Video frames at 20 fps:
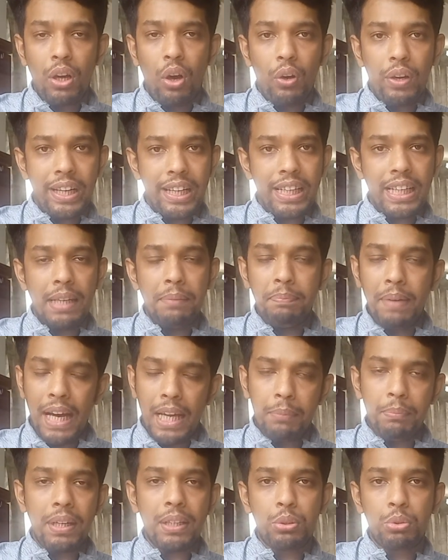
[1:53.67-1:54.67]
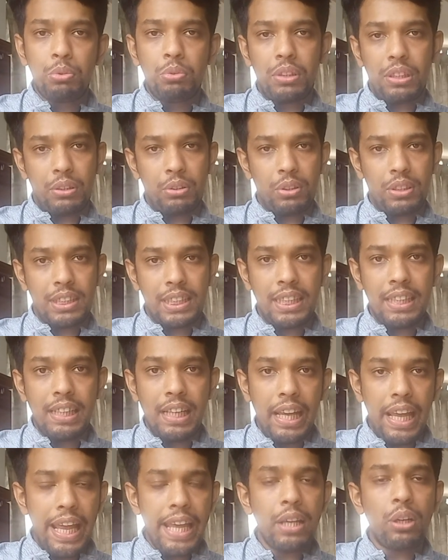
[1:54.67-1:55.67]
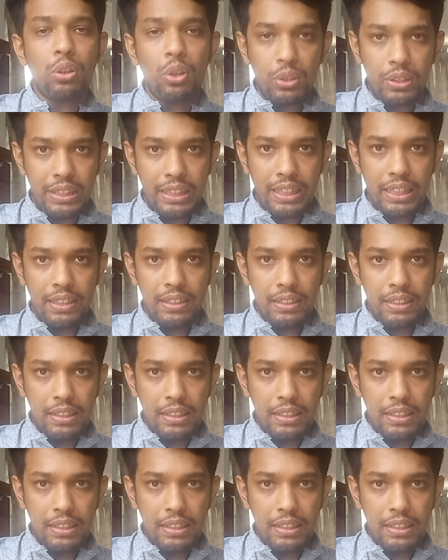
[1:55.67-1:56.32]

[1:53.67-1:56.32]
অনেককেই বারবার শুনতে হচ্ছে এই কদিনে